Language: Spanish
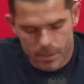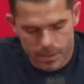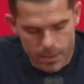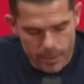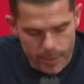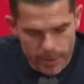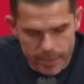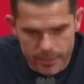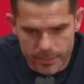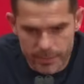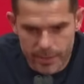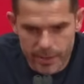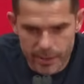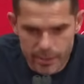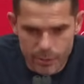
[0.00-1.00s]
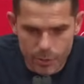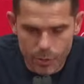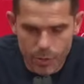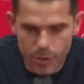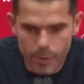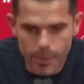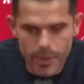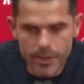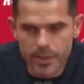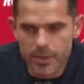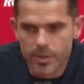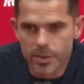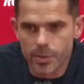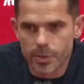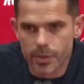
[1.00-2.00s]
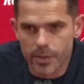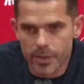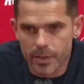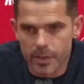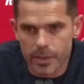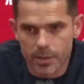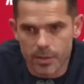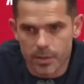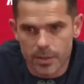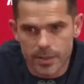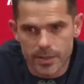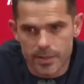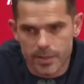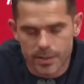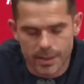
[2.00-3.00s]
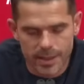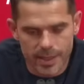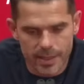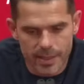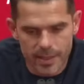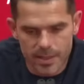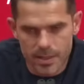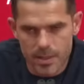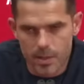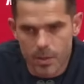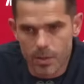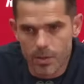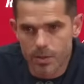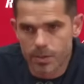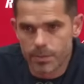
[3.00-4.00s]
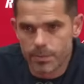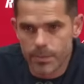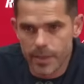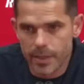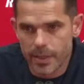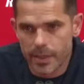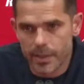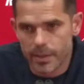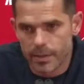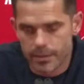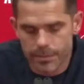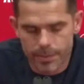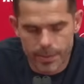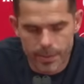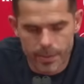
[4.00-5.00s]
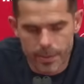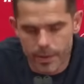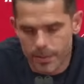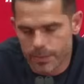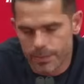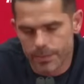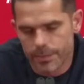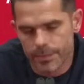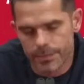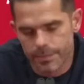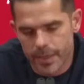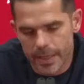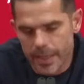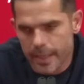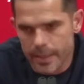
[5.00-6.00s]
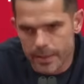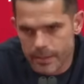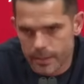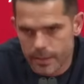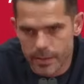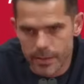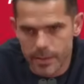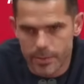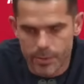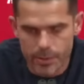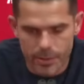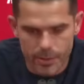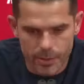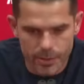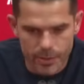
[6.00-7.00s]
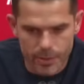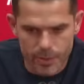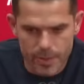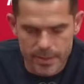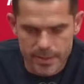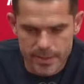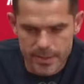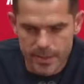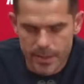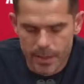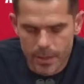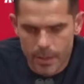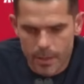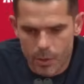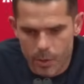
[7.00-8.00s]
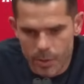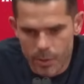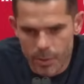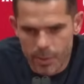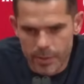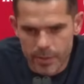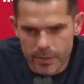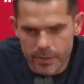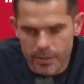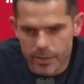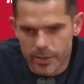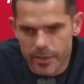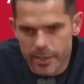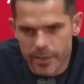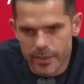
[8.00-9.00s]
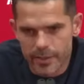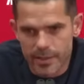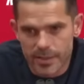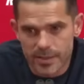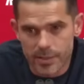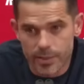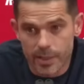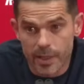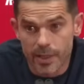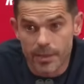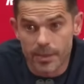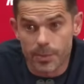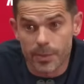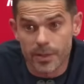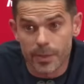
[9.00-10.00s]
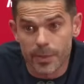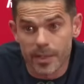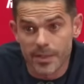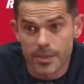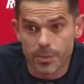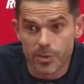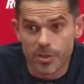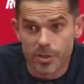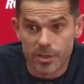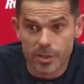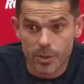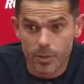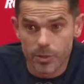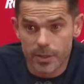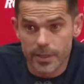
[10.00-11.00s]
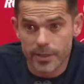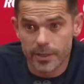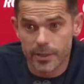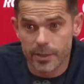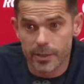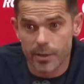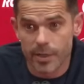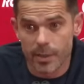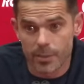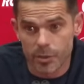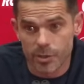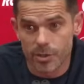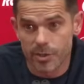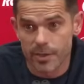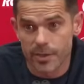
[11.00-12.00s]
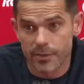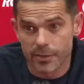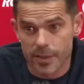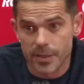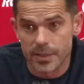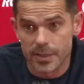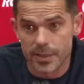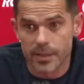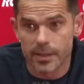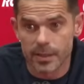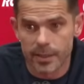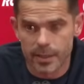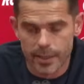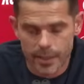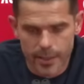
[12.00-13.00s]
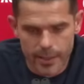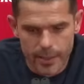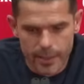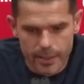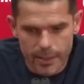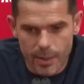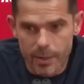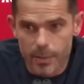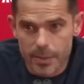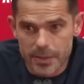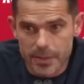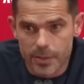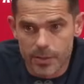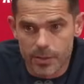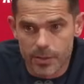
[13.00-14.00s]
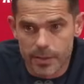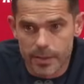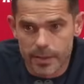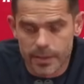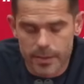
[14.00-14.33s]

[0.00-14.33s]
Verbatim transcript: A ver, eh, todos los partidos se pueden mejorar cosas y el análisis lo hago eh, previo mañana, eh, porque hoy no es, no es momento de, hacer un análisis porque también las emociones se juntan y hoy la emoción es de felicidad y de, de haber pasado de,